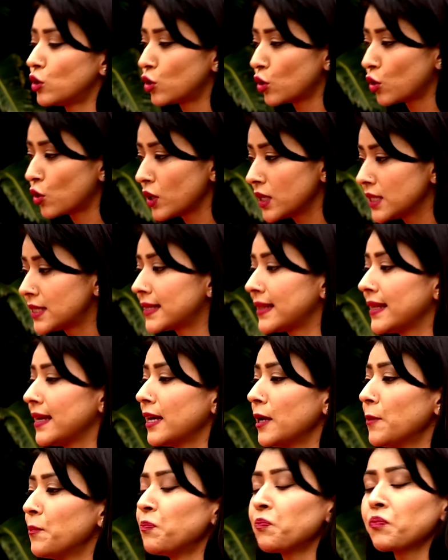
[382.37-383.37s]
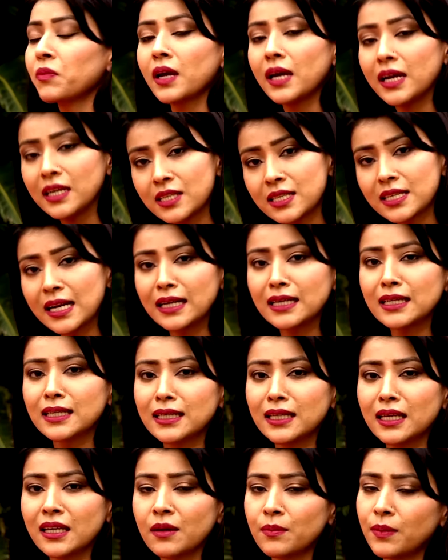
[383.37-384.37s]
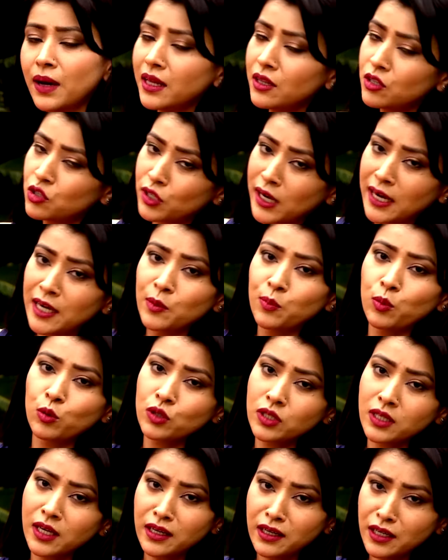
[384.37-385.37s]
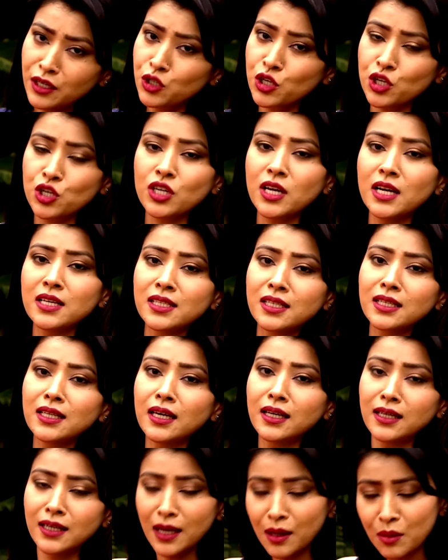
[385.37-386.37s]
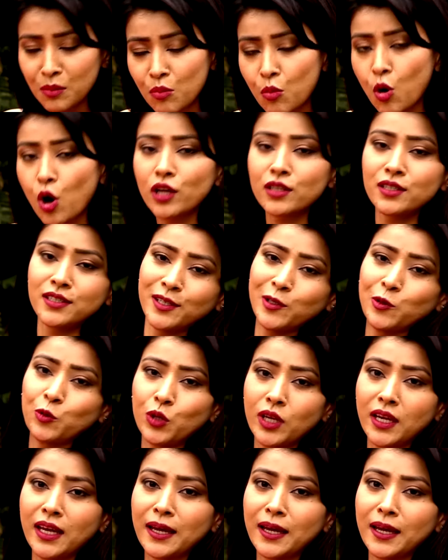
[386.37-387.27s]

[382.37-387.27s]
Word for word: तो इसलिए हेड स्टैंड करने के बाद चाइल्ड पोस्ट करना शशकासन करना बहुत ज़रूरी